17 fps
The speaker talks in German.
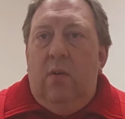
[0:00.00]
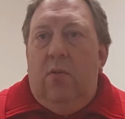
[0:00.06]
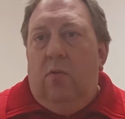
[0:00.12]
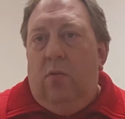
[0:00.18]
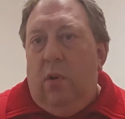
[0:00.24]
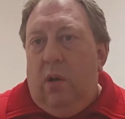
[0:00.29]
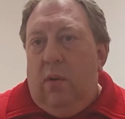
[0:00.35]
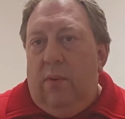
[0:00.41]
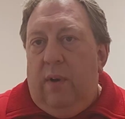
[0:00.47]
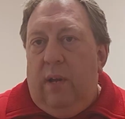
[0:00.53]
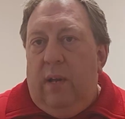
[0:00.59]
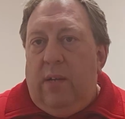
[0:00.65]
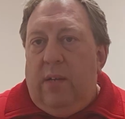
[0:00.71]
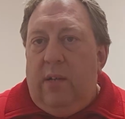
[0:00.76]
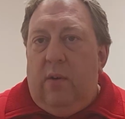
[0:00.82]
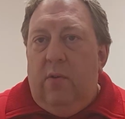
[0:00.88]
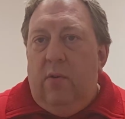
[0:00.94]
oder
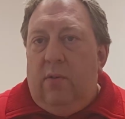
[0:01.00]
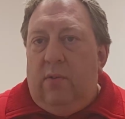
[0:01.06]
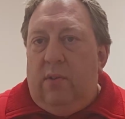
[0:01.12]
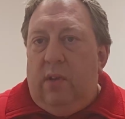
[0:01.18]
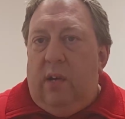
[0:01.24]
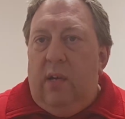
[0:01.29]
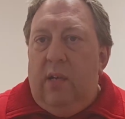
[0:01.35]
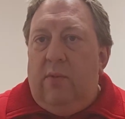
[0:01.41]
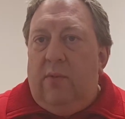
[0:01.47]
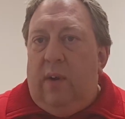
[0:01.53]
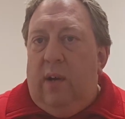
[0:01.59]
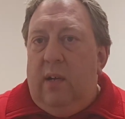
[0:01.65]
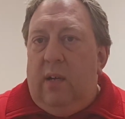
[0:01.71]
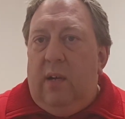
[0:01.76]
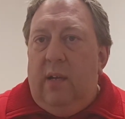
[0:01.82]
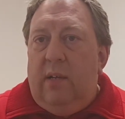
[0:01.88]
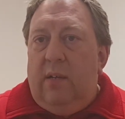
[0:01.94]
vielleicht nach Österreich,
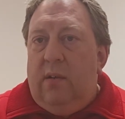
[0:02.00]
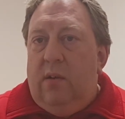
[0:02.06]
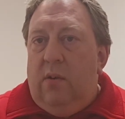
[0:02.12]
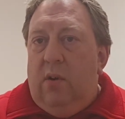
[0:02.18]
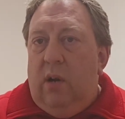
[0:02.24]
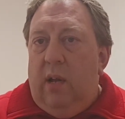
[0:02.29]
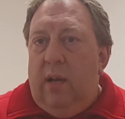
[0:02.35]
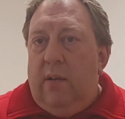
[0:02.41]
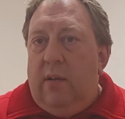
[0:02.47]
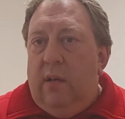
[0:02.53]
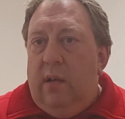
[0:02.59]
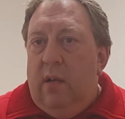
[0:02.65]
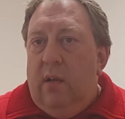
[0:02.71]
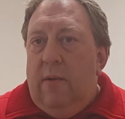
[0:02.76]
Frankreich, Holland